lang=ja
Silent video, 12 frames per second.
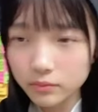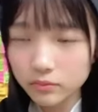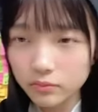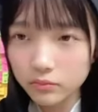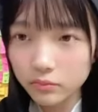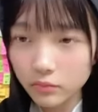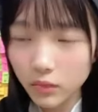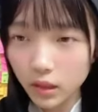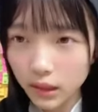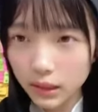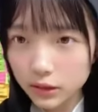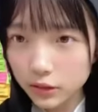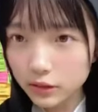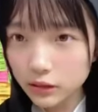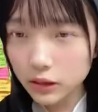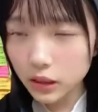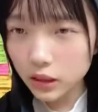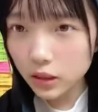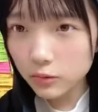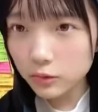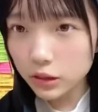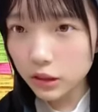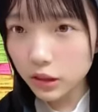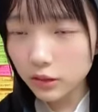うん。中旬かも
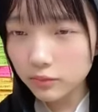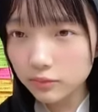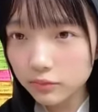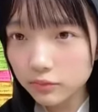しれん。